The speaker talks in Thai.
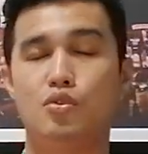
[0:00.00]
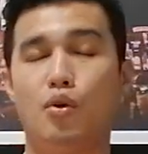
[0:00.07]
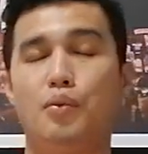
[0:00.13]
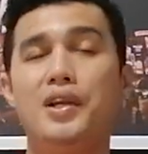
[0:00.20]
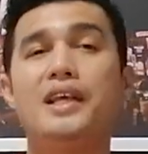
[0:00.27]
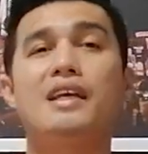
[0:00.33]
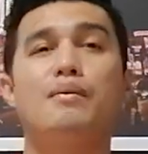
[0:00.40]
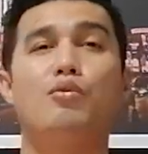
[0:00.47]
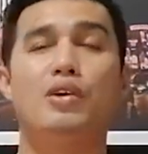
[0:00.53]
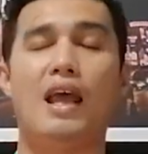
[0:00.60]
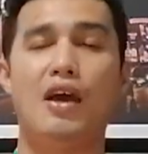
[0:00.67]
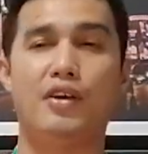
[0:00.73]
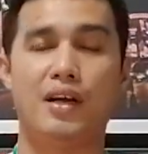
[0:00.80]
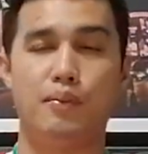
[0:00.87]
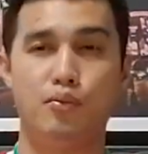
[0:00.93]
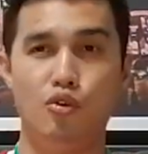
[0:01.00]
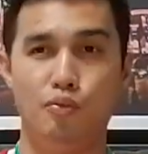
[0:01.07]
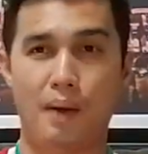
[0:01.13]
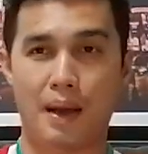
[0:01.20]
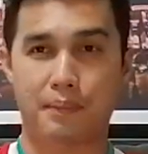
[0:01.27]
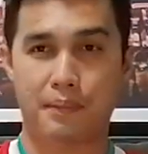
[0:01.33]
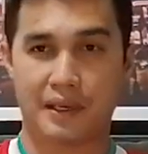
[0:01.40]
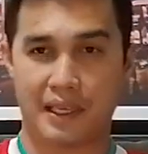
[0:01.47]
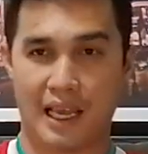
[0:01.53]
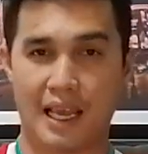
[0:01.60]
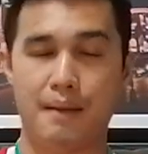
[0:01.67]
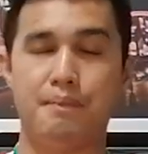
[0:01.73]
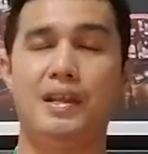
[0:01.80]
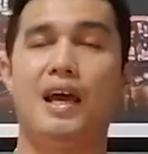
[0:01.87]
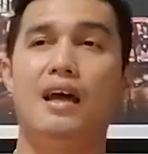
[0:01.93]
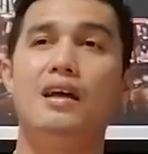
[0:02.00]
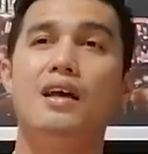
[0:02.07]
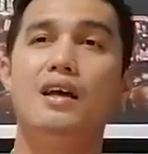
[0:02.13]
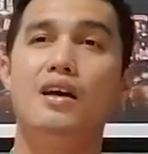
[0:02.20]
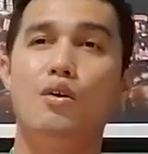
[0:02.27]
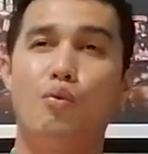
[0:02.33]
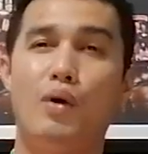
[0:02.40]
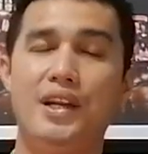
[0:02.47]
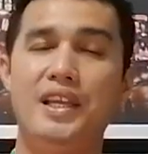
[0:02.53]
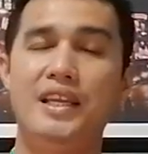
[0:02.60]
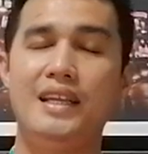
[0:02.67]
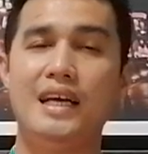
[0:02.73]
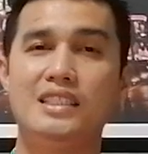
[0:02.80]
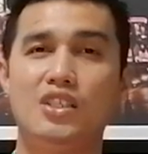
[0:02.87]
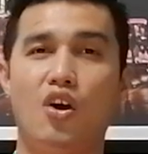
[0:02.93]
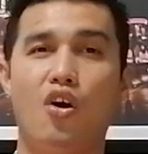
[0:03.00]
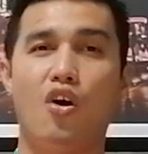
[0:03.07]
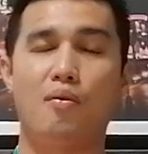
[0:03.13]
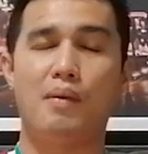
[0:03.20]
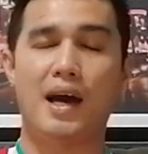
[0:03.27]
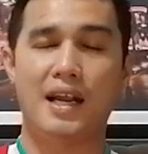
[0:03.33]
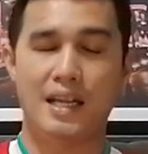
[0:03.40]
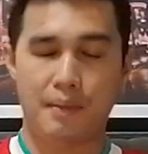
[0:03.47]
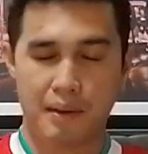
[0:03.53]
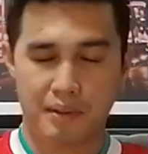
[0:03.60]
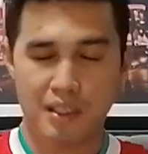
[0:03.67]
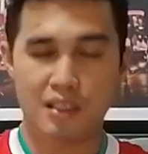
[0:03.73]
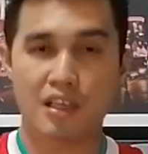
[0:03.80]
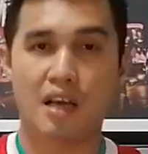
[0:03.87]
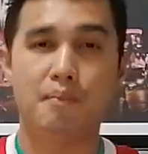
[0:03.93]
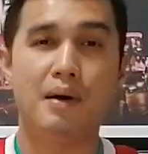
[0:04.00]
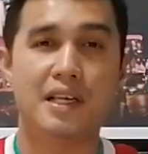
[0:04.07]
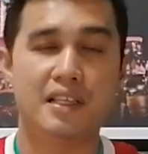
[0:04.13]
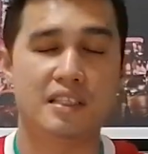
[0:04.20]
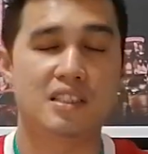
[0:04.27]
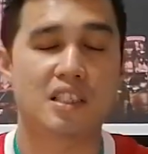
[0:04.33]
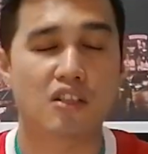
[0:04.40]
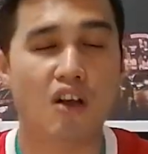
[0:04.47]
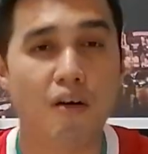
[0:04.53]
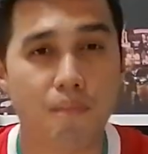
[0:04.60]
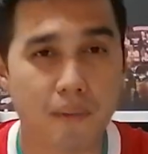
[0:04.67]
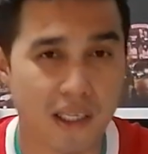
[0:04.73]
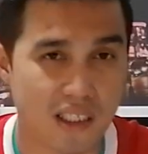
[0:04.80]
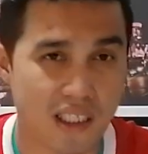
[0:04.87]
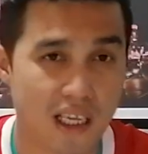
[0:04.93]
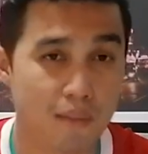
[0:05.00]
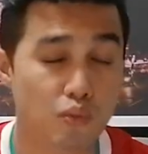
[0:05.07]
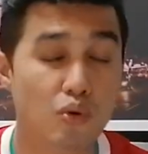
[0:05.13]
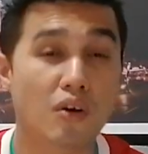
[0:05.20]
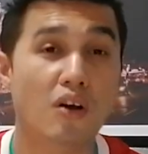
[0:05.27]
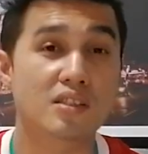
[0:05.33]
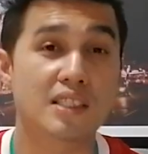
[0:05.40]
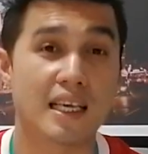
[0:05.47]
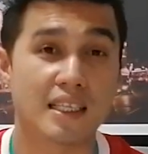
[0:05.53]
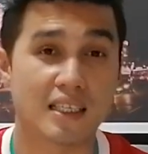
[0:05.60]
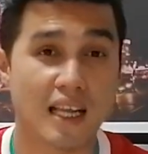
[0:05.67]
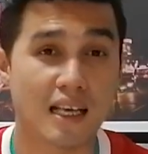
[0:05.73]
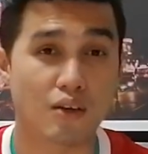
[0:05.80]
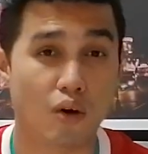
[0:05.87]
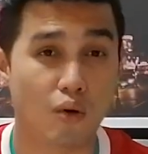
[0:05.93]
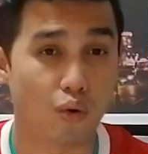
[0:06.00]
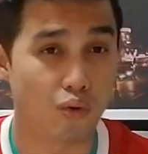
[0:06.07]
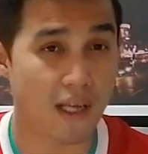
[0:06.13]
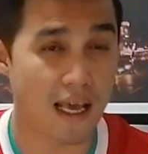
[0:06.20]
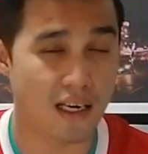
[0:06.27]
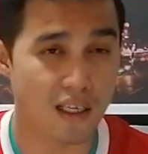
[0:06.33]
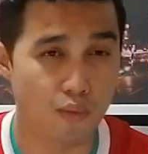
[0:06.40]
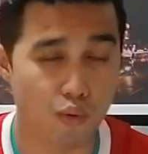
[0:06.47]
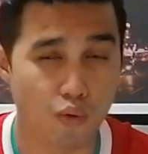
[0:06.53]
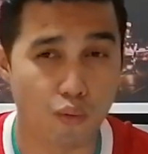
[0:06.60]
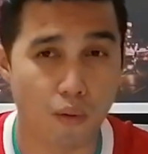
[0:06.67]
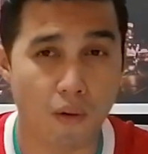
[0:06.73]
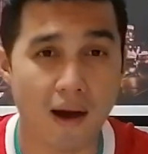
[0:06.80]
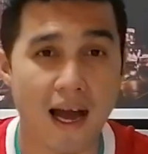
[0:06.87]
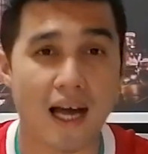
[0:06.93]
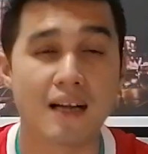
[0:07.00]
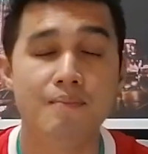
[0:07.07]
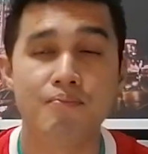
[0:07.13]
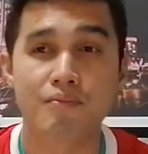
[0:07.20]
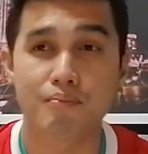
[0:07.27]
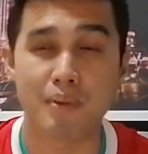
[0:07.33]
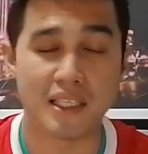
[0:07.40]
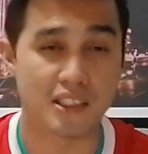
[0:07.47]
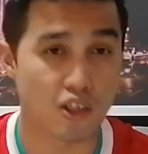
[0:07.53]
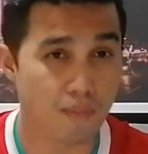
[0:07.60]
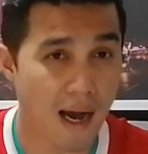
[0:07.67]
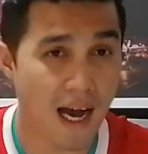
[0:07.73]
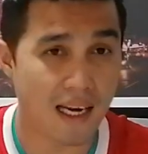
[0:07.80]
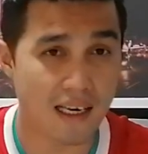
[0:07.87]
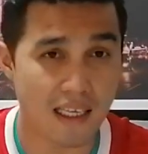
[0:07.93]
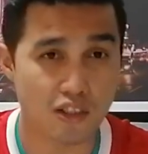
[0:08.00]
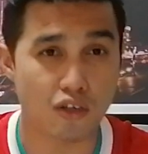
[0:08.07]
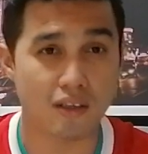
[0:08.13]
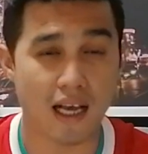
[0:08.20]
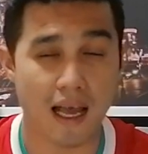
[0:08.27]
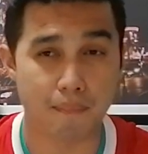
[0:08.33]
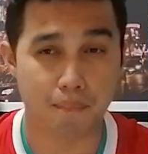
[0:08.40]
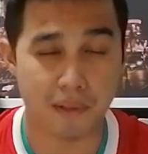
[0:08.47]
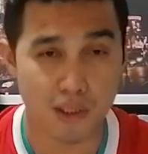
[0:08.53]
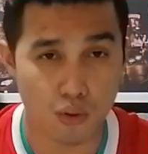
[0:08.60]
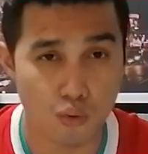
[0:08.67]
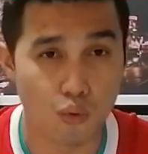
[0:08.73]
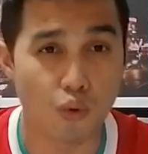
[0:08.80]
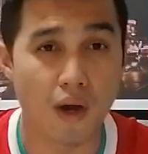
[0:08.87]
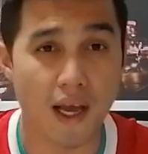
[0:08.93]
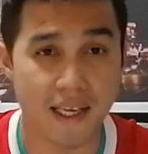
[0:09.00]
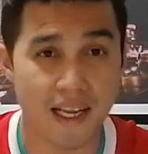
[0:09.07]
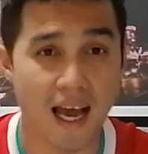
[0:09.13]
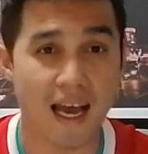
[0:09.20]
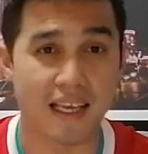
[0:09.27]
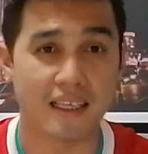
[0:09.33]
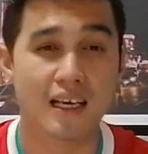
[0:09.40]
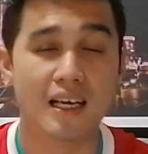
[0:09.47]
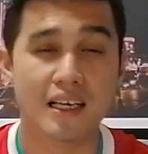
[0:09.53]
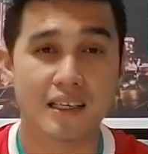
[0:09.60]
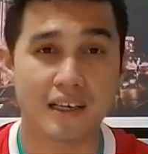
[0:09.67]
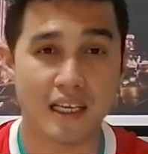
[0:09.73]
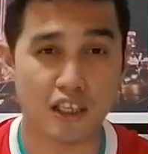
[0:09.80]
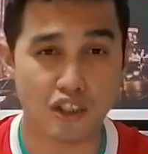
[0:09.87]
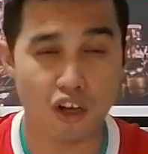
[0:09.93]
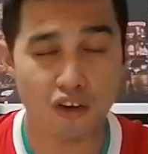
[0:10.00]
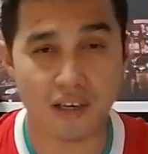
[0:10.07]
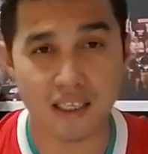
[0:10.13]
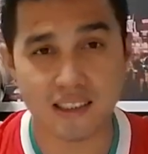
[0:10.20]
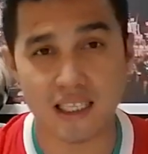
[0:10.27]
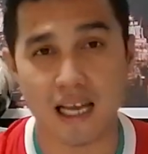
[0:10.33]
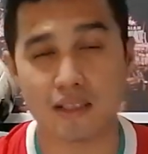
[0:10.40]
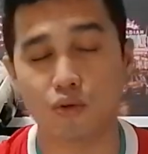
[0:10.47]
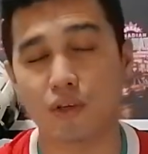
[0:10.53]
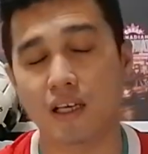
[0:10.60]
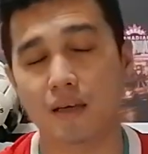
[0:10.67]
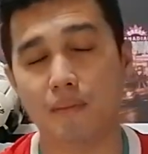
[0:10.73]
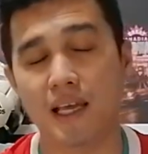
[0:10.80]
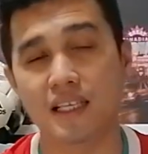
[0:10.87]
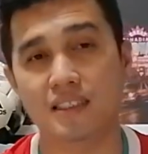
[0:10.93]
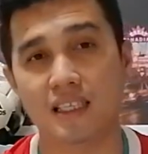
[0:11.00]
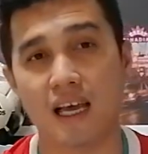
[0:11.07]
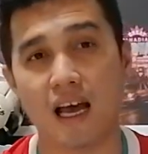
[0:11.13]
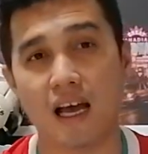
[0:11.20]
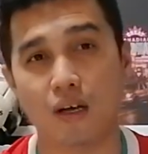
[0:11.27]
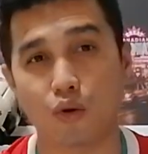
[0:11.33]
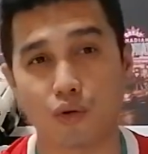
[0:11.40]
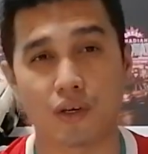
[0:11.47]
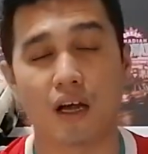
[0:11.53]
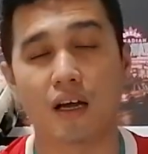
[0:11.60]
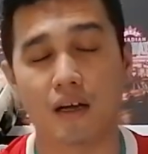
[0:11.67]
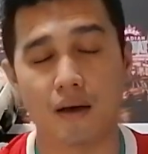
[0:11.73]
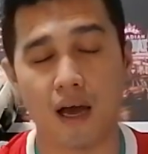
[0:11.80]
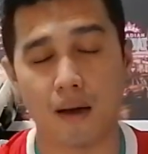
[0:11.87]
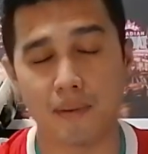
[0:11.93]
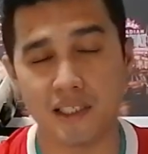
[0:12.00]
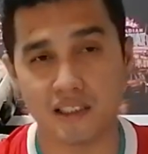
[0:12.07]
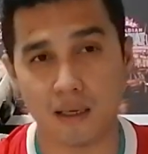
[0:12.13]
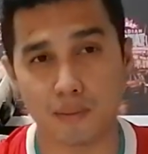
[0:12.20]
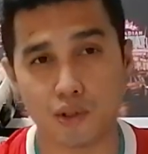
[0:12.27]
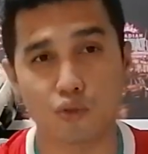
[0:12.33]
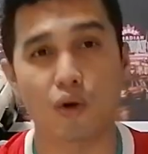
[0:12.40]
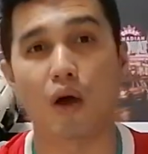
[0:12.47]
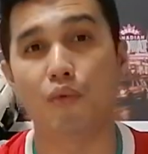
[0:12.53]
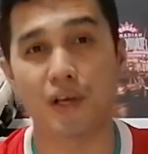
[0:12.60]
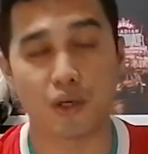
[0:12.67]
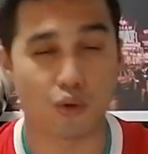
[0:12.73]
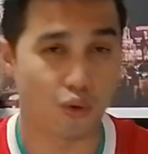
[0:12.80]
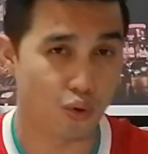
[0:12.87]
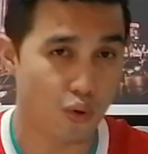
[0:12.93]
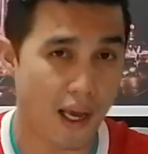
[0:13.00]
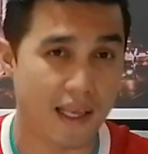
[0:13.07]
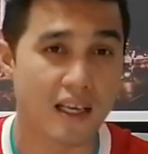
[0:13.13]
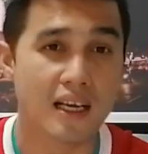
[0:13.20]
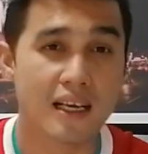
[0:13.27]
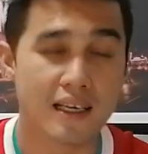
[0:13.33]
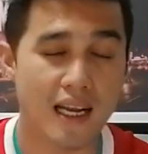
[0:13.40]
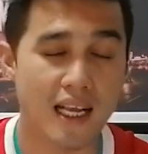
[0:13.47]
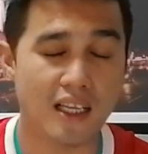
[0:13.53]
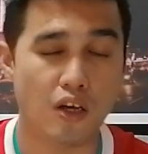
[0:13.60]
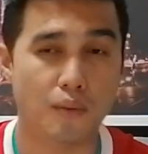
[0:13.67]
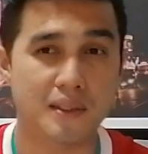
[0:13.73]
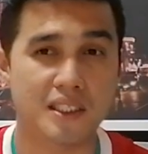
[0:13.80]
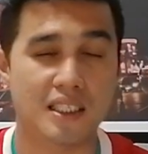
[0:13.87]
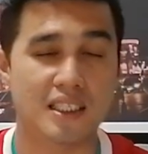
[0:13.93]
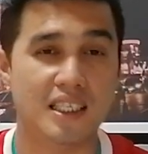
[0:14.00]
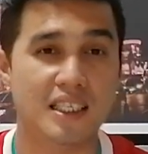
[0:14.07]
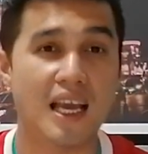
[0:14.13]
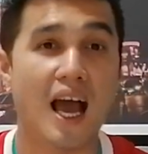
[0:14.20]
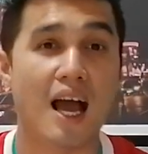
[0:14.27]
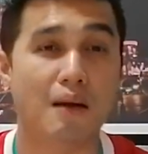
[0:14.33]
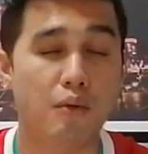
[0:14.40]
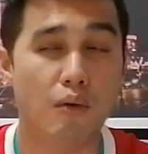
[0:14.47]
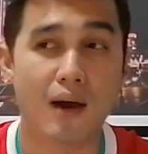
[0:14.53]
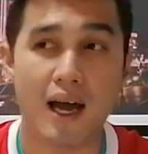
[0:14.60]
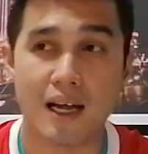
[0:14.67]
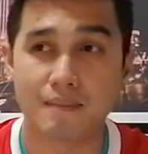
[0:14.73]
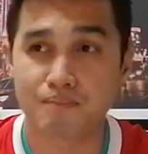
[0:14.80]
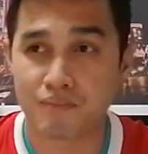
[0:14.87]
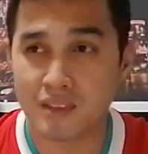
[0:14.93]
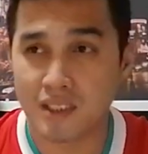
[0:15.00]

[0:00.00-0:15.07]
ตัวผู้เล่นกันหมดแล้วนะครับรูปแบบเกมเนี่ยวันนี้น่าจะออกมาในแบบที่เรอัลมาดริดจะต้องเปิดเกมลุกเข้าใส่ทางด้านของหงแดงลิเวอร์พูลเพราะว่าเป็นเจ้าบ้านและต้องการประตูให้ได้ และก็ต้องรักษาตัวเองไม่ให้เสียกดไม่เสียประตูอเวโกด้วยนั่นก็เป็นสิ่งที่ยากเพราะว่า